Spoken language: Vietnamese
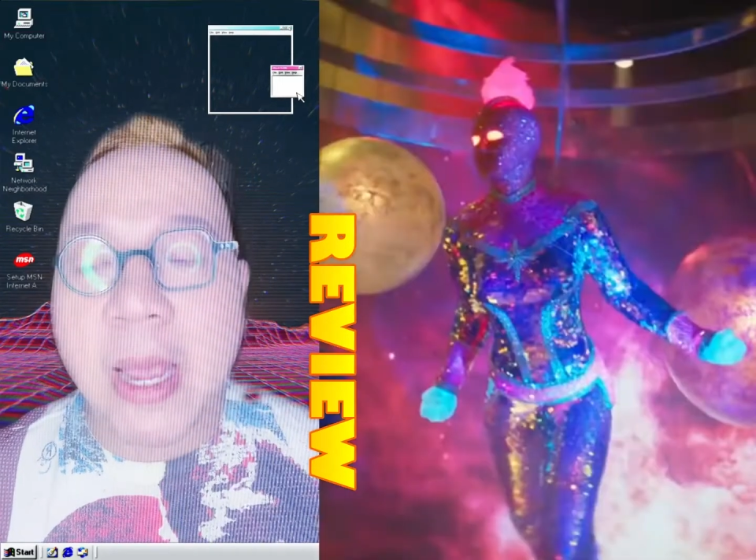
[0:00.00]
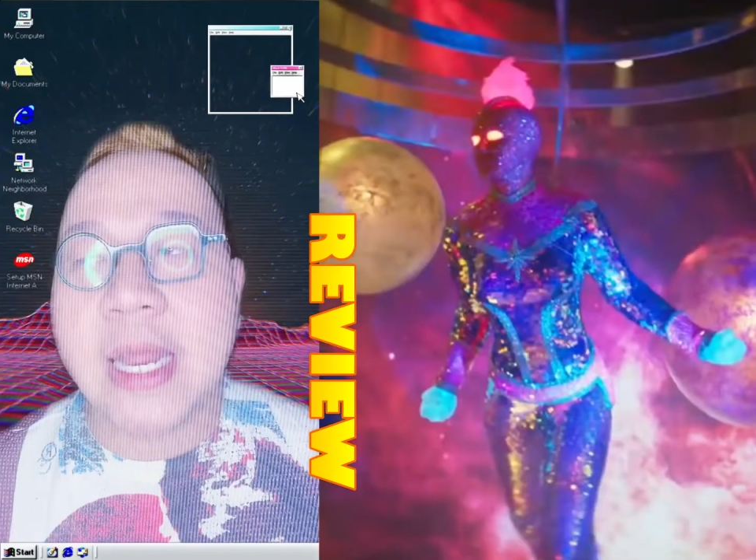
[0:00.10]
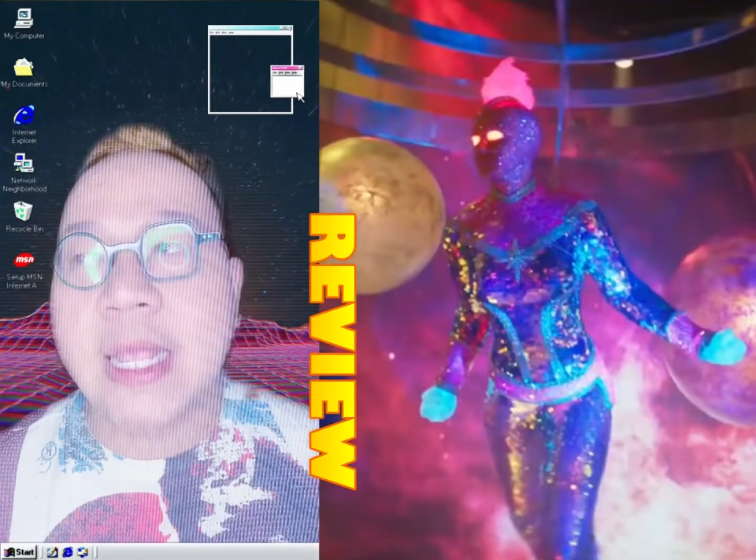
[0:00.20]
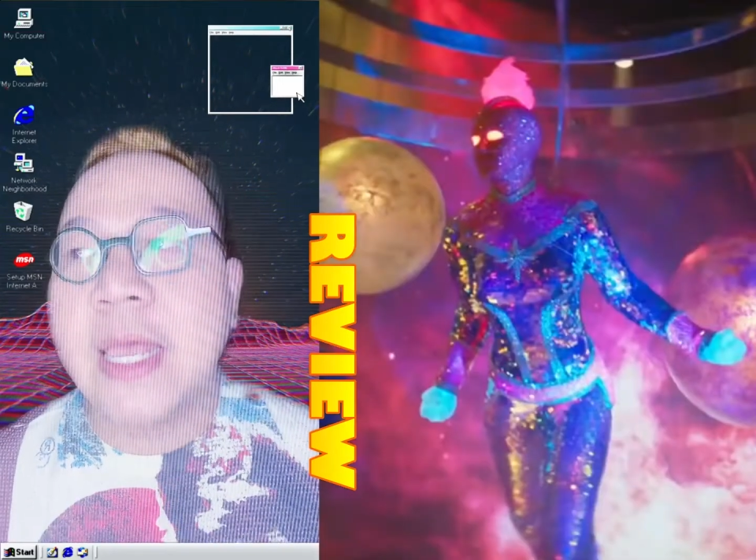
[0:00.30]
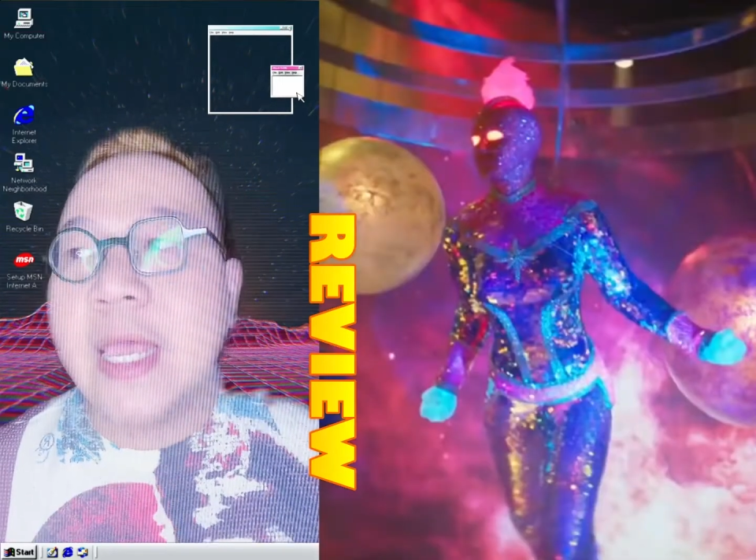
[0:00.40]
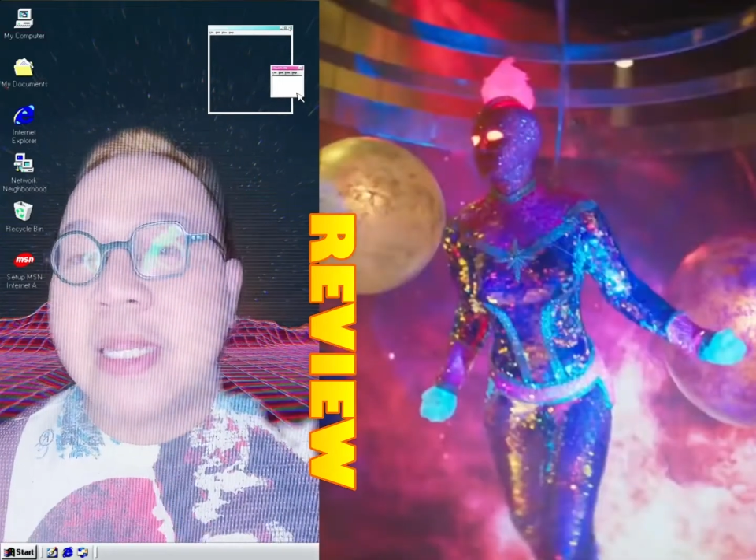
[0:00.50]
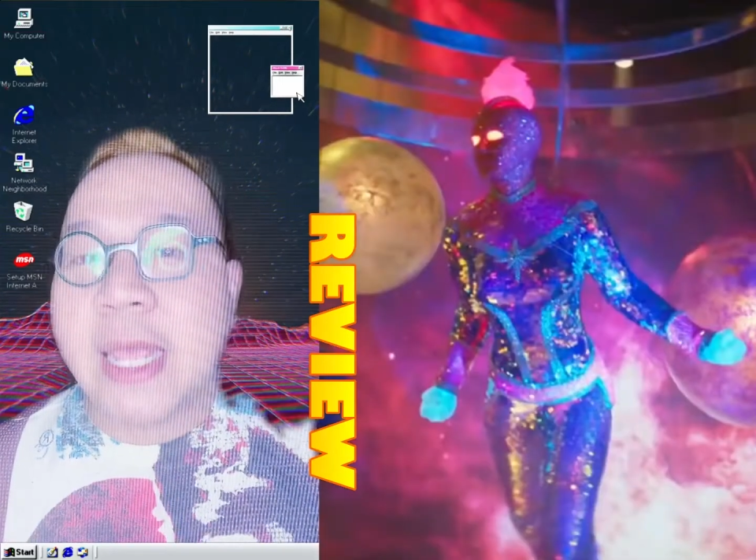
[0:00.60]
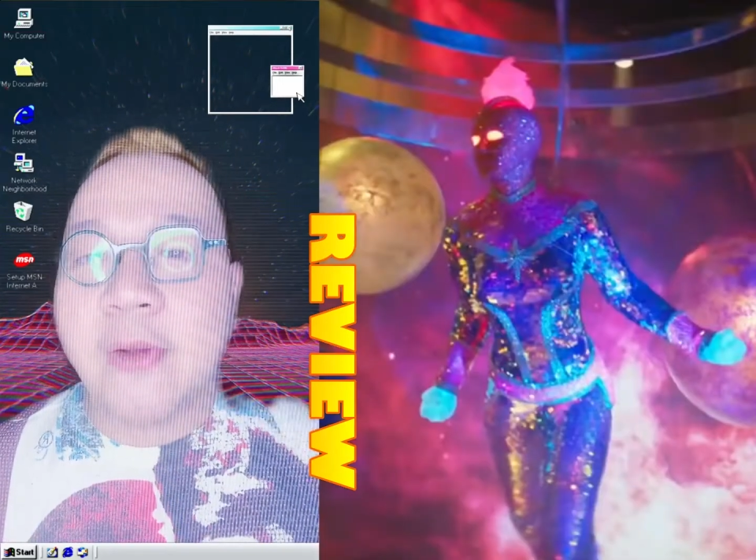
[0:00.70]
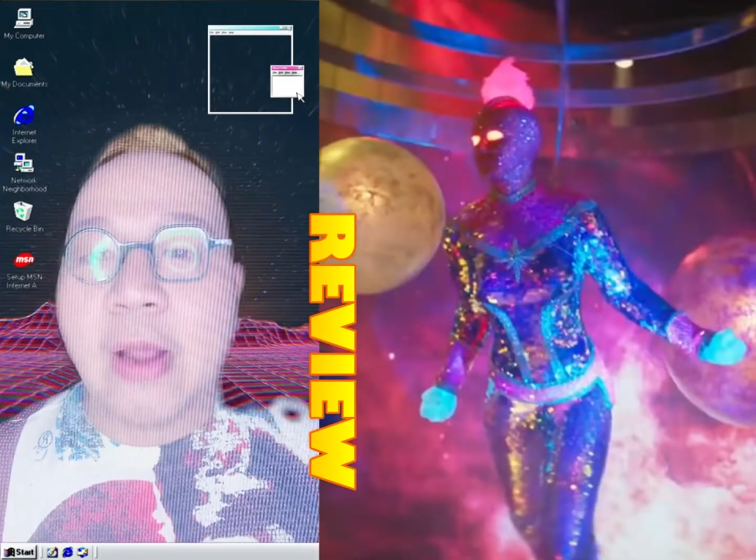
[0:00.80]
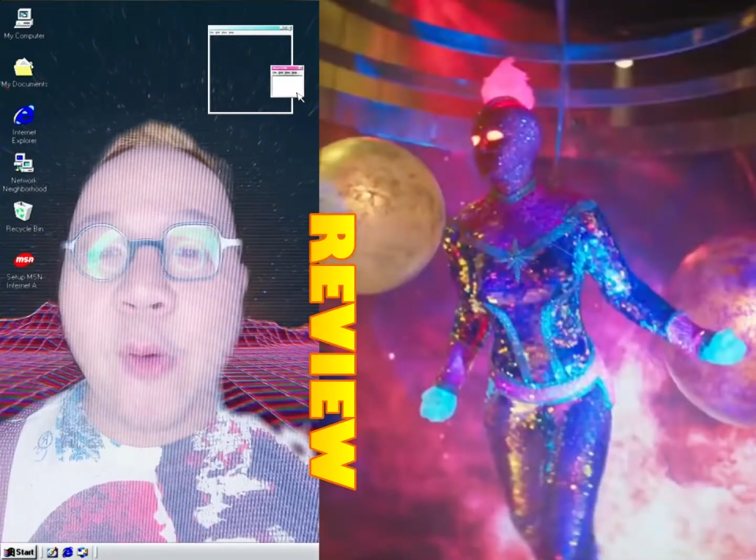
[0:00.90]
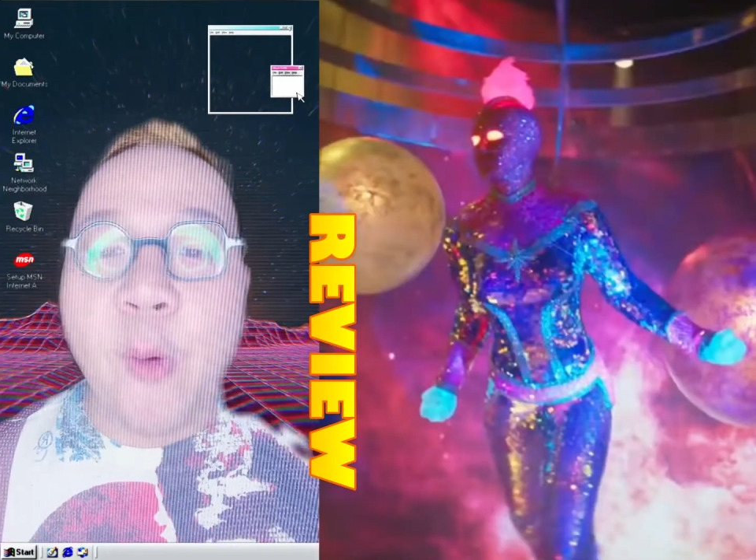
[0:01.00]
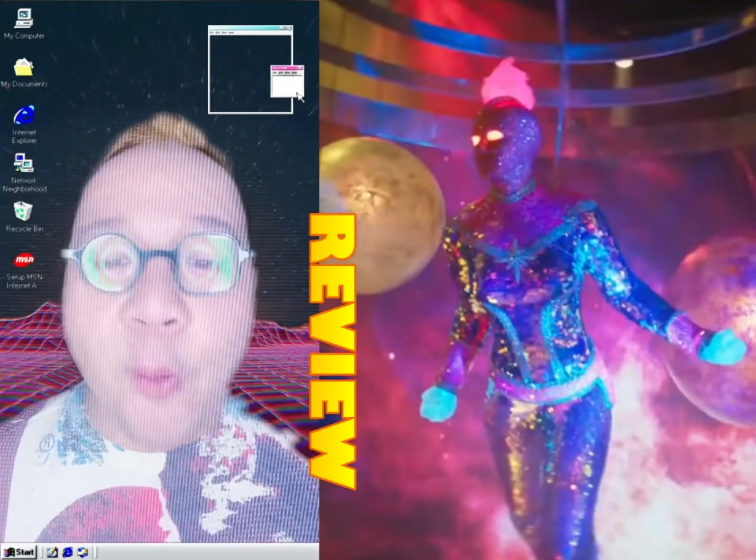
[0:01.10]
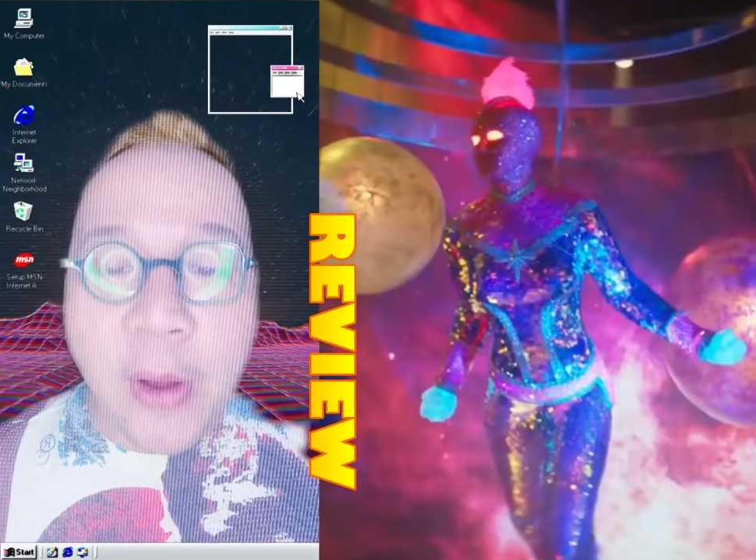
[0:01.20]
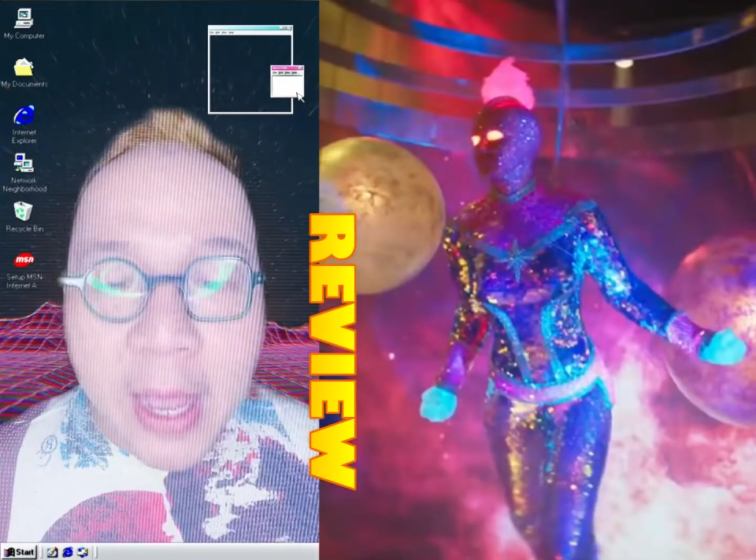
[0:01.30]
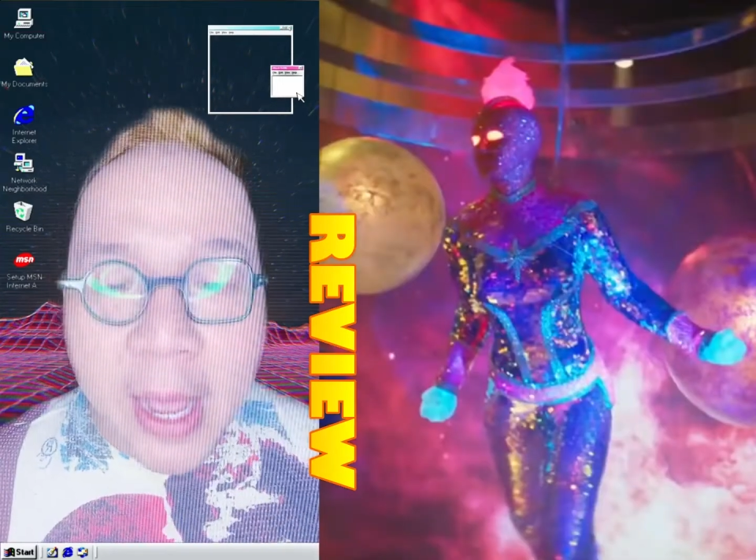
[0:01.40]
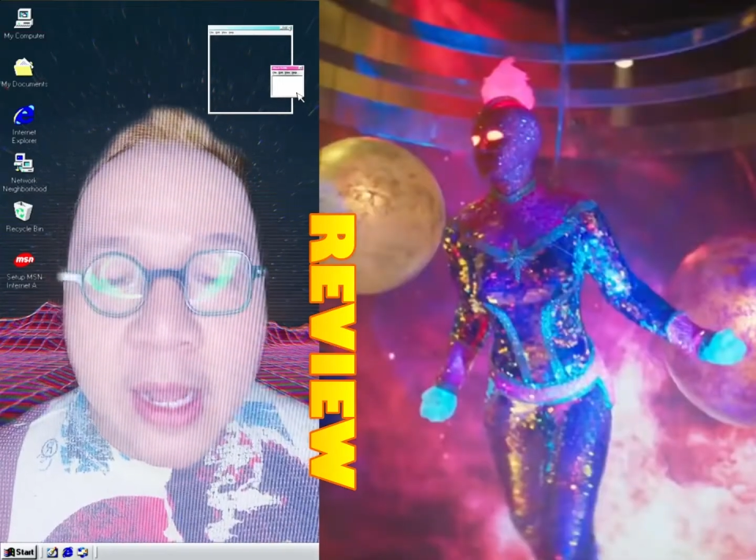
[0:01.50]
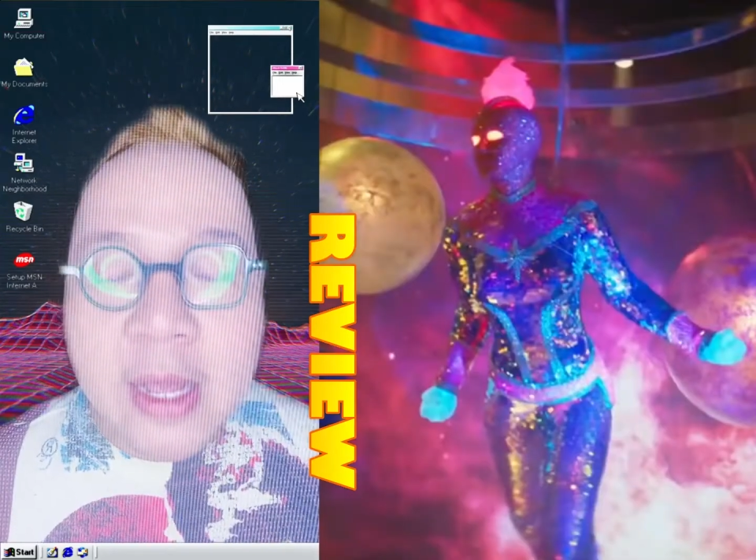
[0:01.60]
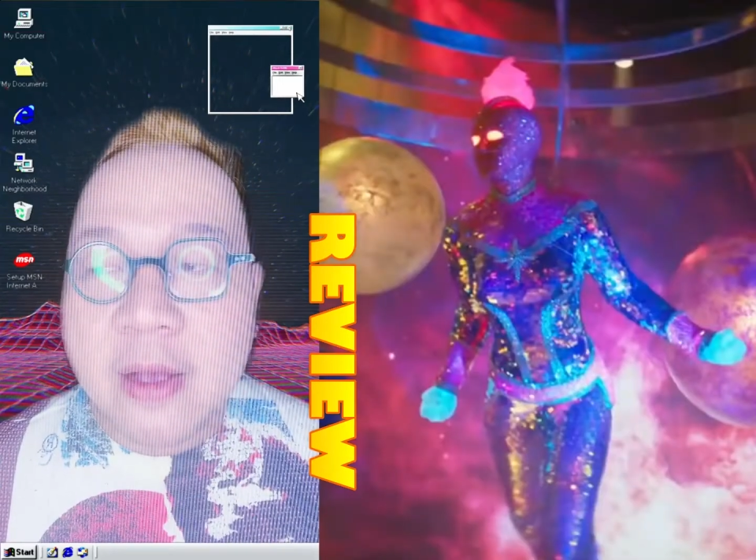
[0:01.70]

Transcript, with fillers: này theo đạo hồi ha